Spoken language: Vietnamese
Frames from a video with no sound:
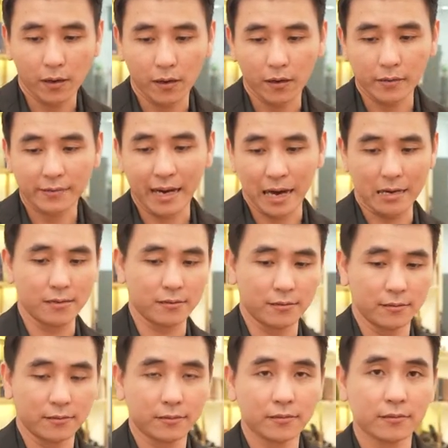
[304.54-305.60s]
ờ, trắng
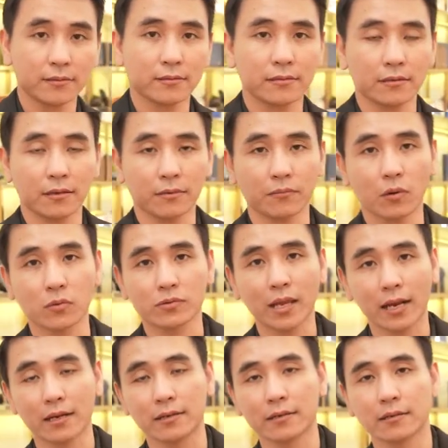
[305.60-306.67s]
màu
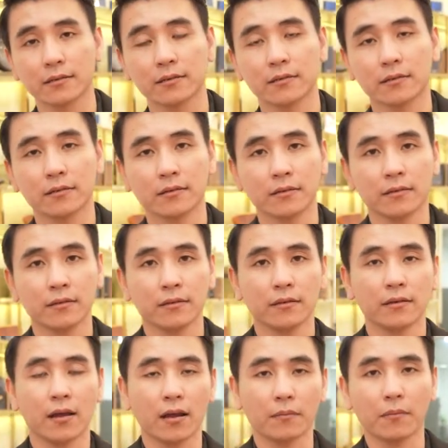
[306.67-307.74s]
xanh
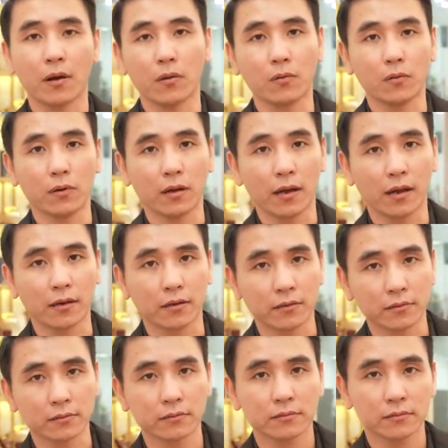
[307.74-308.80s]
hoặc màu ờ,
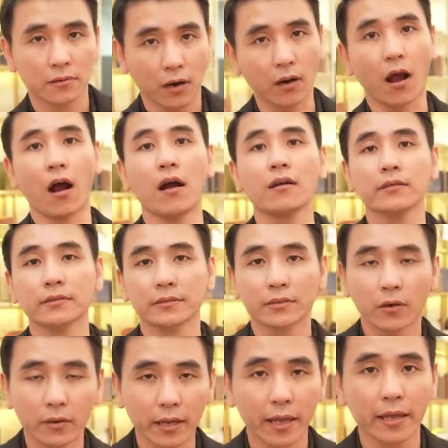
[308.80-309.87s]
đỏ đỏ
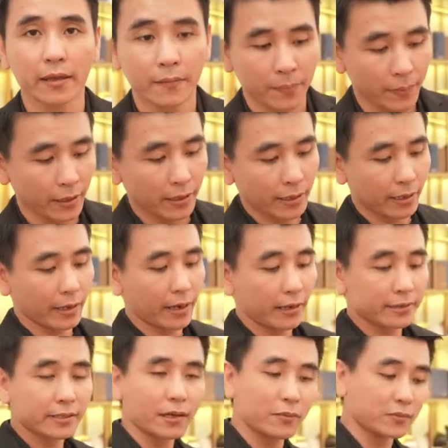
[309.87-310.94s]
ok thì chị
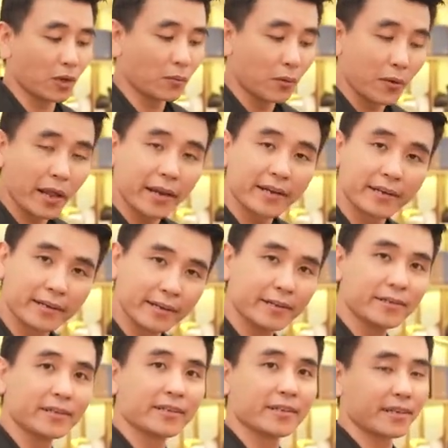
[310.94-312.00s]
Lan sẽ không chọn màu đen nữa
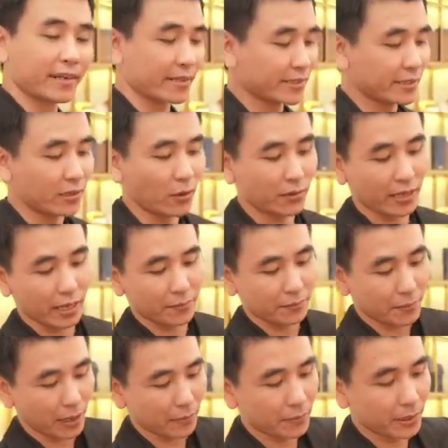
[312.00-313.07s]
chị Lan sẽ chọn giặt
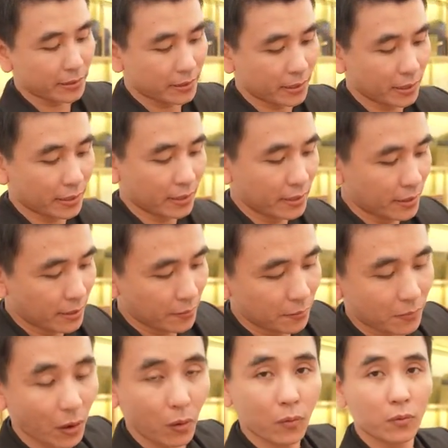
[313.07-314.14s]
mặt bên ờ,
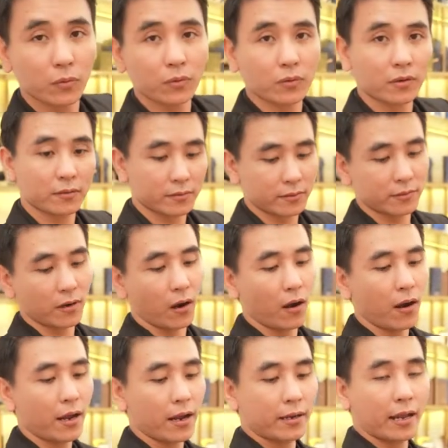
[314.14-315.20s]
màu
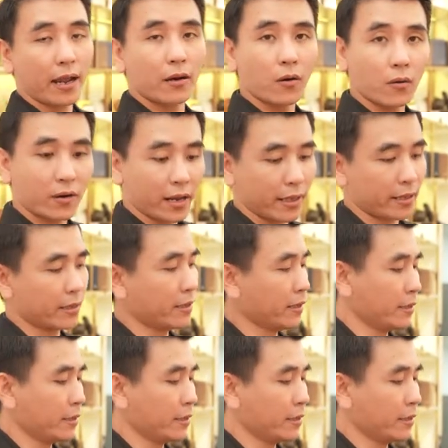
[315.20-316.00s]
đỏ hàng ngã đô này